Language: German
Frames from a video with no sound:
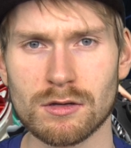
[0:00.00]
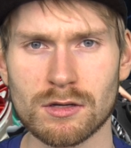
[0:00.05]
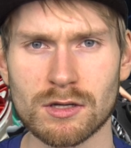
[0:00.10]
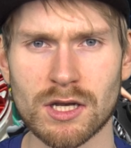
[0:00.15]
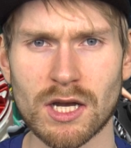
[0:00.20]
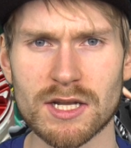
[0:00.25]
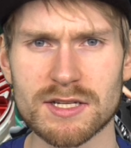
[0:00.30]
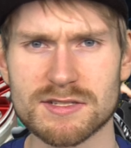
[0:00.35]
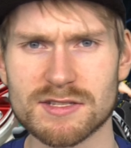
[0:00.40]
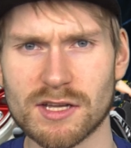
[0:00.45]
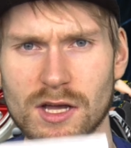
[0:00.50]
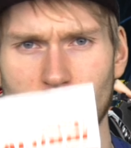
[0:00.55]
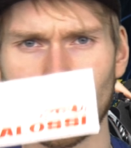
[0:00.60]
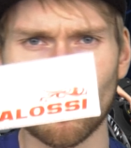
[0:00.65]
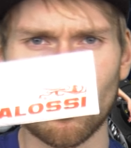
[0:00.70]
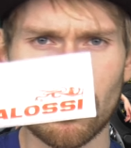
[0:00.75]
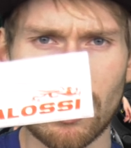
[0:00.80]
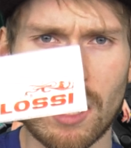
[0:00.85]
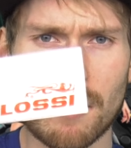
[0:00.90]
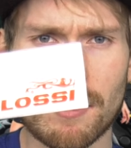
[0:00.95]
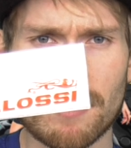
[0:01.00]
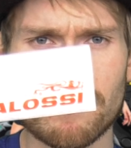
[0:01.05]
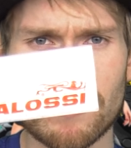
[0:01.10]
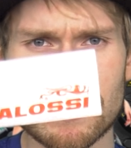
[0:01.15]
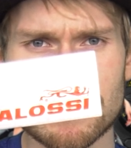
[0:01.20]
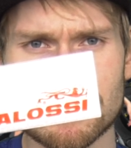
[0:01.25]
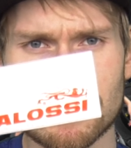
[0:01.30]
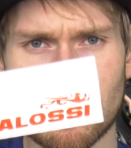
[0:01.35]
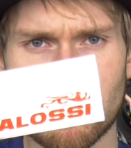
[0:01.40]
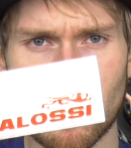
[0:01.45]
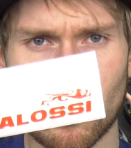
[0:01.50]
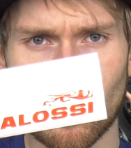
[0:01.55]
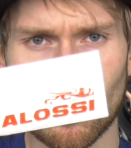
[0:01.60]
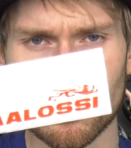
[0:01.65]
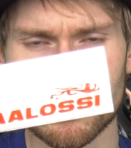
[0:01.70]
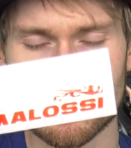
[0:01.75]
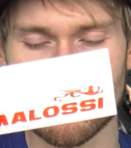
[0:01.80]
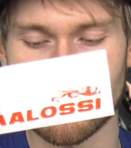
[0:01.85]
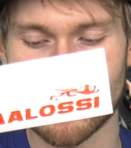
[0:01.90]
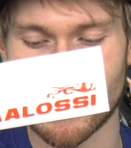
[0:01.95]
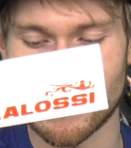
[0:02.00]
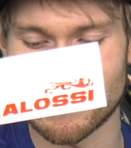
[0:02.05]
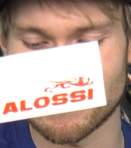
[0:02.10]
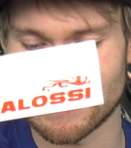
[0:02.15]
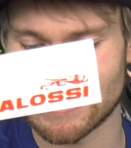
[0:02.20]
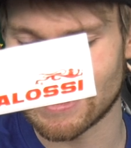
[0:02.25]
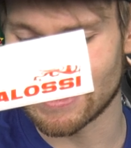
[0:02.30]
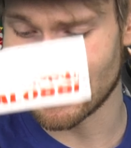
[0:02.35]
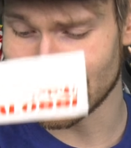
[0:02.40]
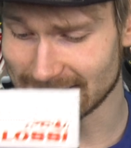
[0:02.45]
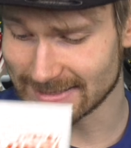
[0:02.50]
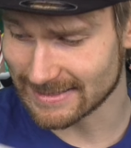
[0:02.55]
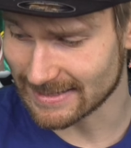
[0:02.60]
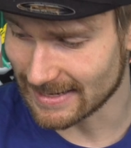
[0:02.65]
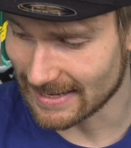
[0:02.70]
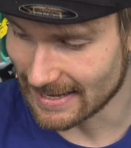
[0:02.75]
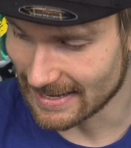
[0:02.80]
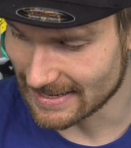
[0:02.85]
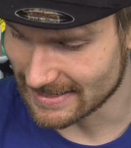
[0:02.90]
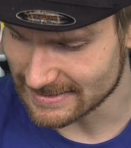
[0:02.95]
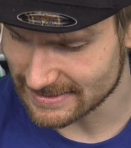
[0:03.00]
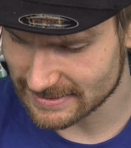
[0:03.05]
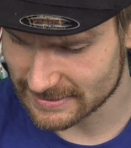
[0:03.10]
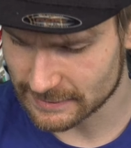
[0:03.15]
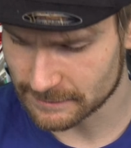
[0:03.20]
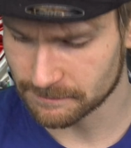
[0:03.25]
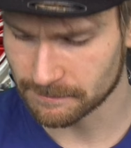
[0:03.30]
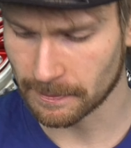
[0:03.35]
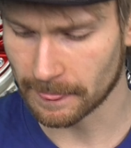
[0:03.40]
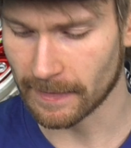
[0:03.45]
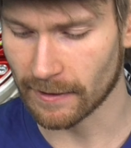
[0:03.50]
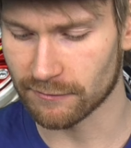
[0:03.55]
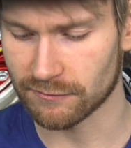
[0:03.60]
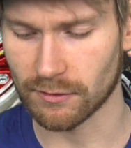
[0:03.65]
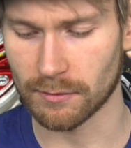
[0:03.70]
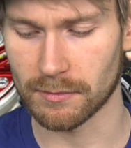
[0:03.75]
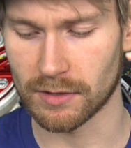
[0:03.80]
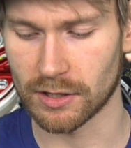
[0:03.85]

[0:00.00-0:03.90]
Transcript: Kleiner Stickerbogen, einmal weiß, einmal rot, man kennt es von